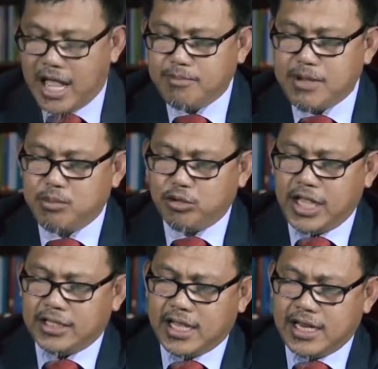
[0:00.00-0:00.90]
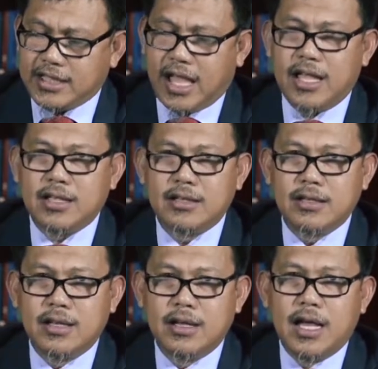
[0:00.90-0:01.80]
na ang mabuting salita
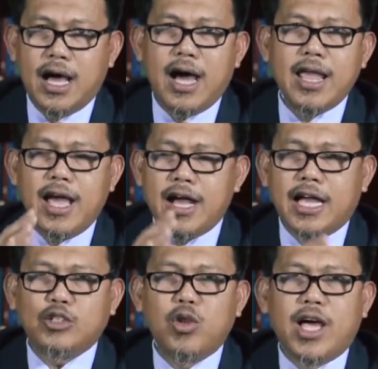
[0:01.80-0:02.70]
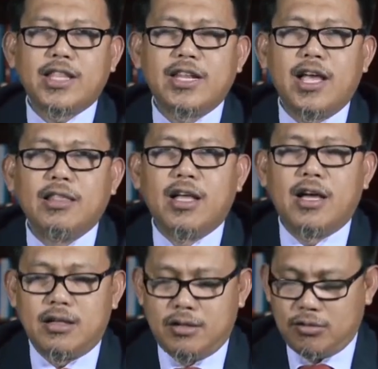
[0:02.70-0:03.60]
ay ang kasulatan ni
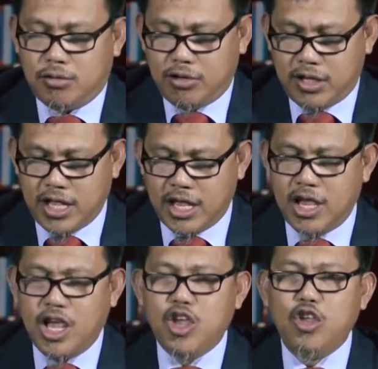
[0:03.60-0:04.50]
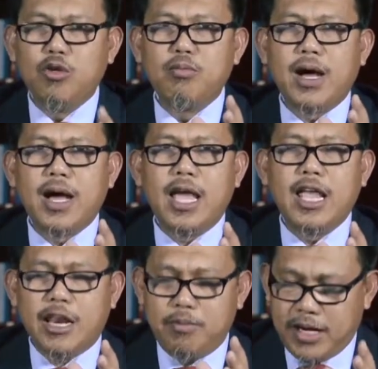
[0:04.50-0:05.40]
Allah. Kung hindi, yung mga
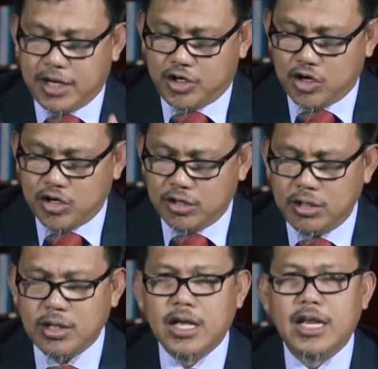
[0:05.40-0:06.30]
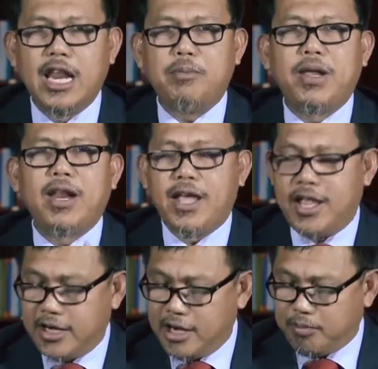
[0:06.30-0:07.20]
revelasyon na
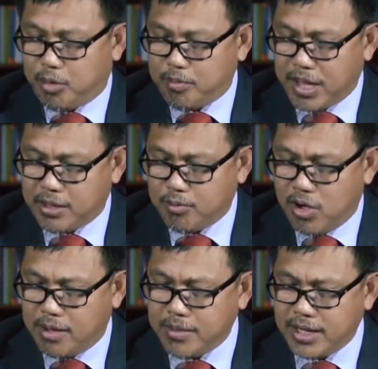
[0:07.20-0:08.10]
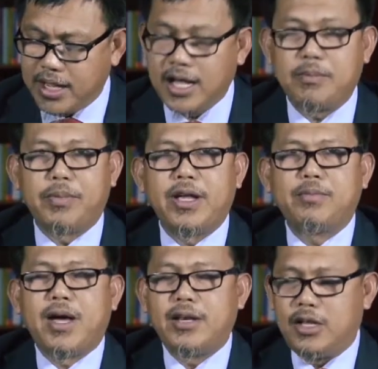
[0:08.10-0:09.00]
ipinahayag ng propeta Muhammad, ang
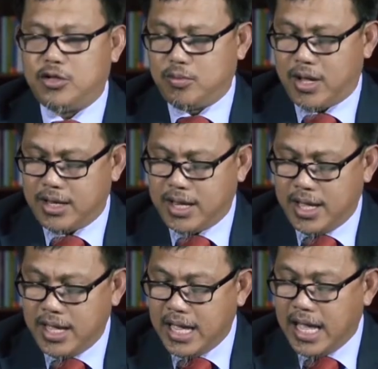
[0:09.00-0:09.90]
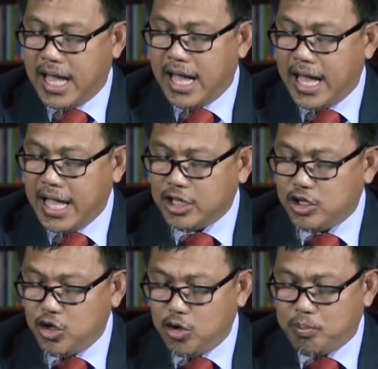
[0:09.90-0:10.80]
kapayapaan ay sumakanya, at
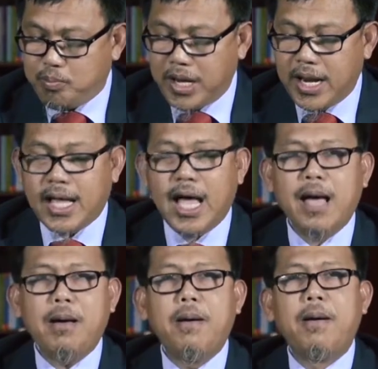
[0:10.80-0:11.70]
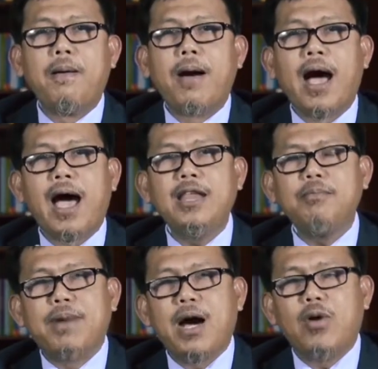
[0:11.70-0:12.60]
yung pinaka
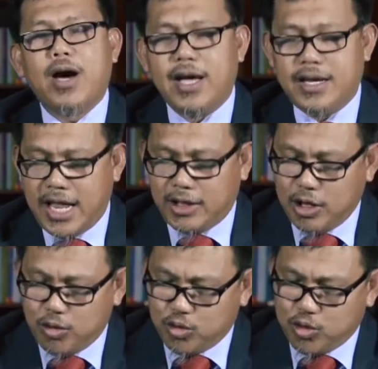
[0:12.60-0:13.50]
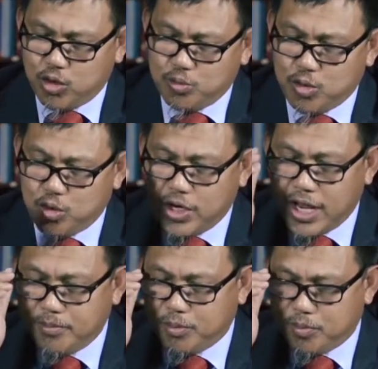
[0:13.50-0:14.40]
halimbawa na itinuturo po
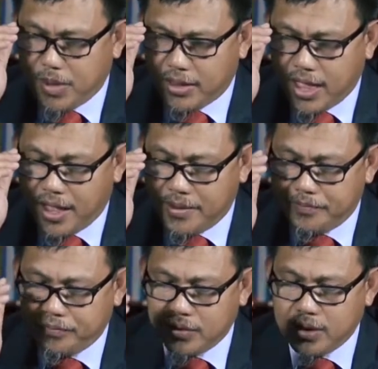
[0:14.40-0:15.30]
ng propeta.